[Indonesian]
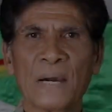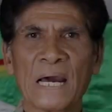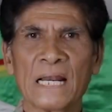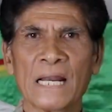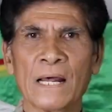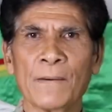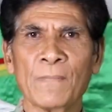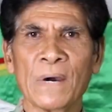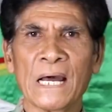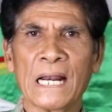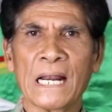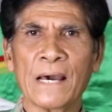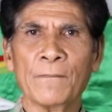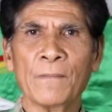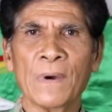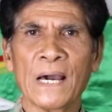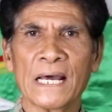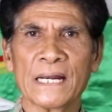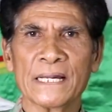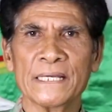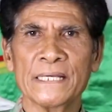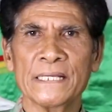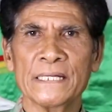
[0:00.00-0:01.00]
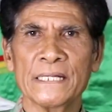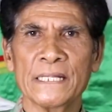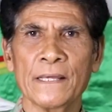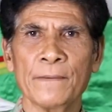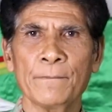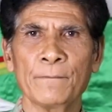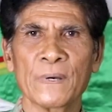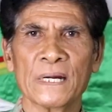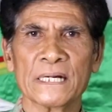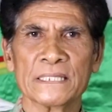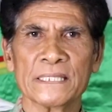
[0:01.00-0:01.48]
Pada malam hari
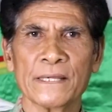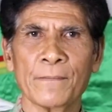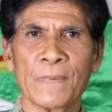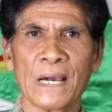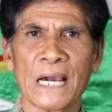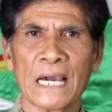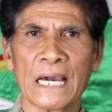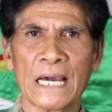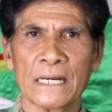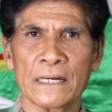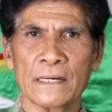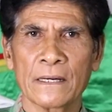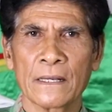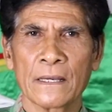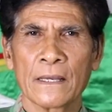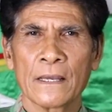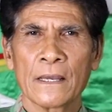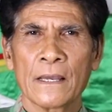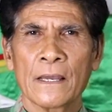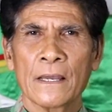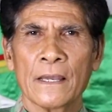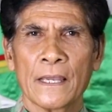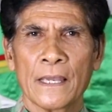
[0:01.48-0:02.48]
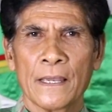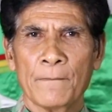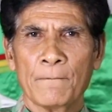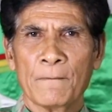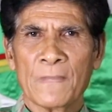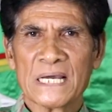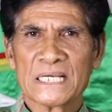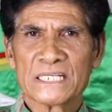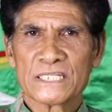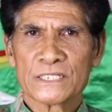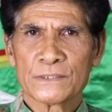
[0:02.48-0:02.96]
ini bertemakan
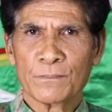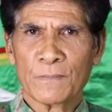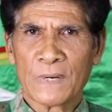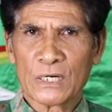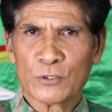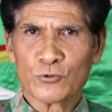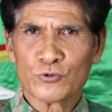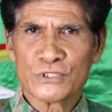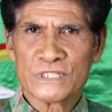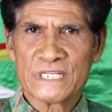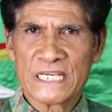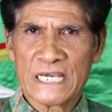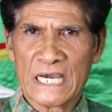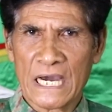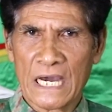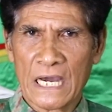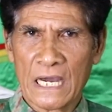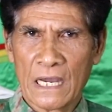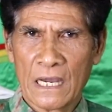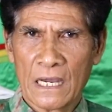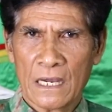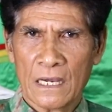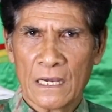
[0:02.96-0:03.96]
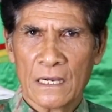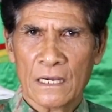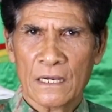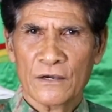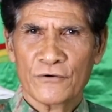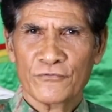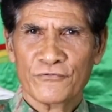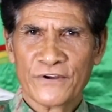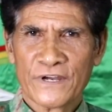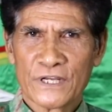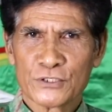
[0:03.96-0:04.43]
emas manusia
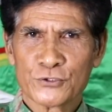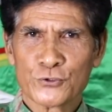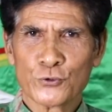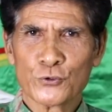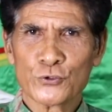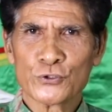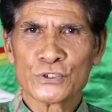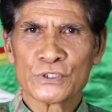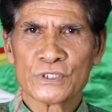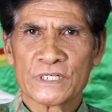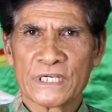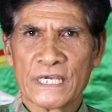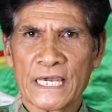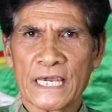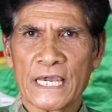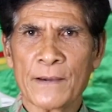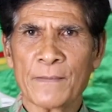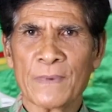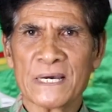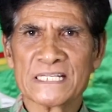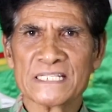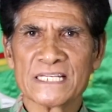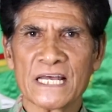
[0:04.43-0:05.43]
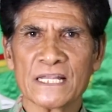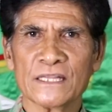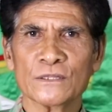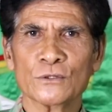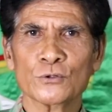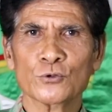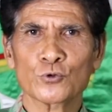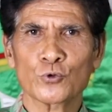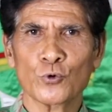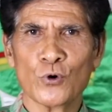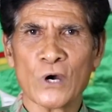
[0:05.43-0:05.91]
versus
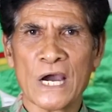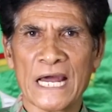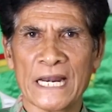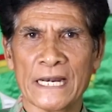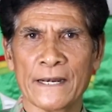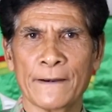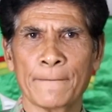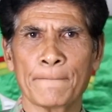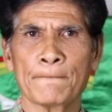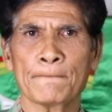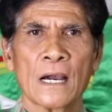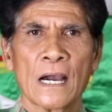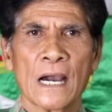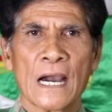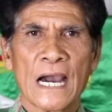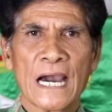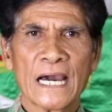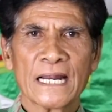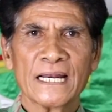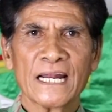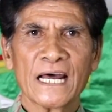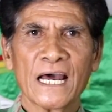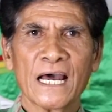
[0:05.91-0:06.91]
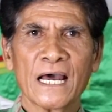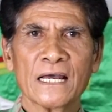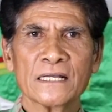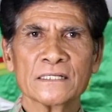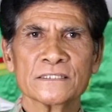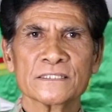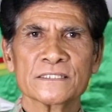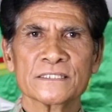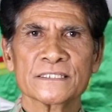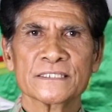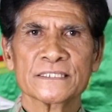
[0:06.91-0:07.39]
kegemasan Tuhan.
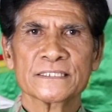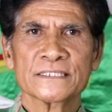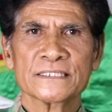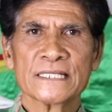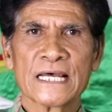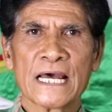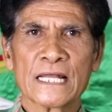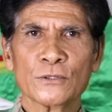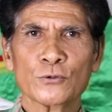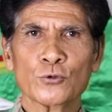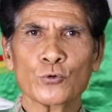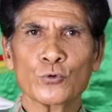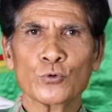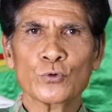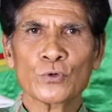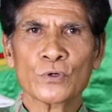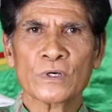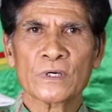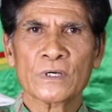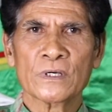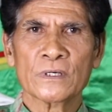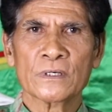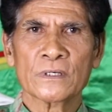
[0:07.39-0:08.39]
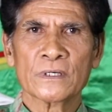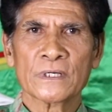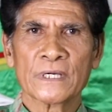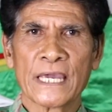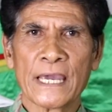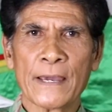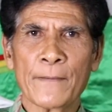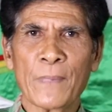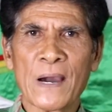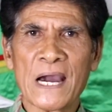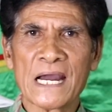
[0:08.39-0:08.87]
Ada satu
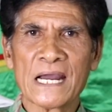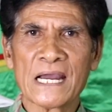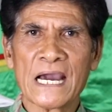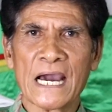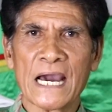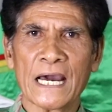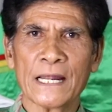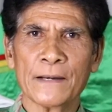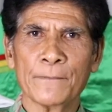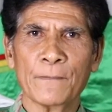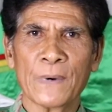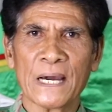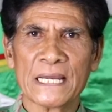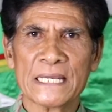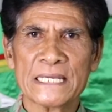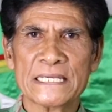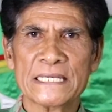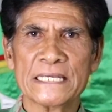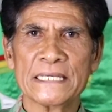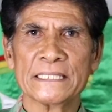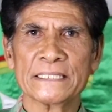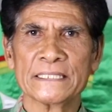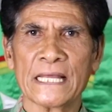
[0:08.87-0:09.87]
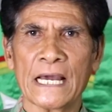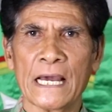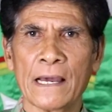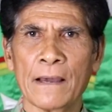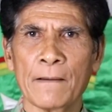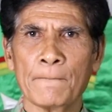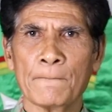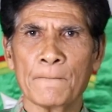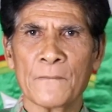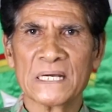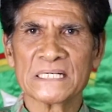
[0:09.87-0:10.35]
kebanggaan bagi
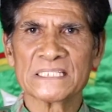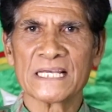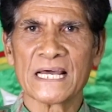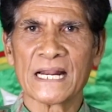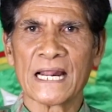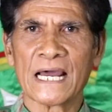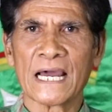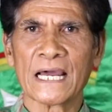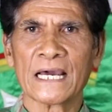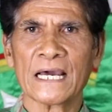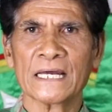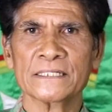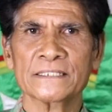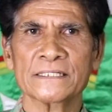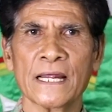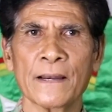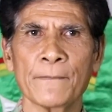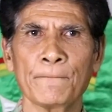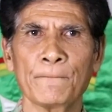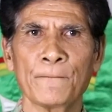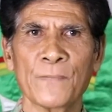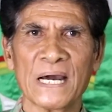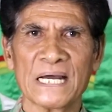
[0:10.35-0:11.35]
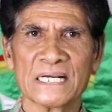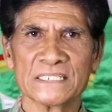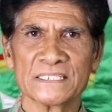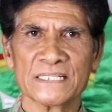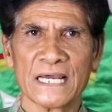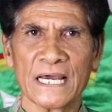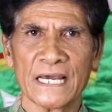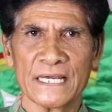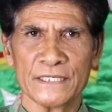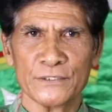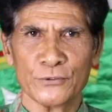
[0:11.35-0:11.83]
kita masyarakat dan
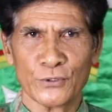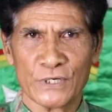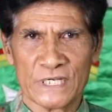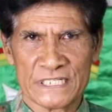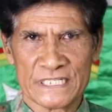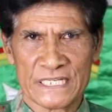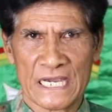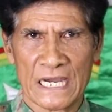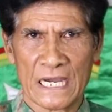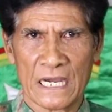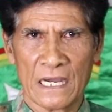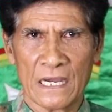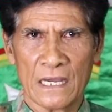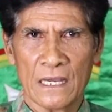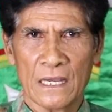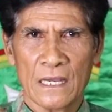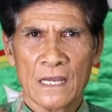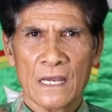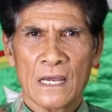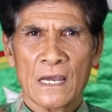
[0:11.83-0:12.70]
bangsa Indonesia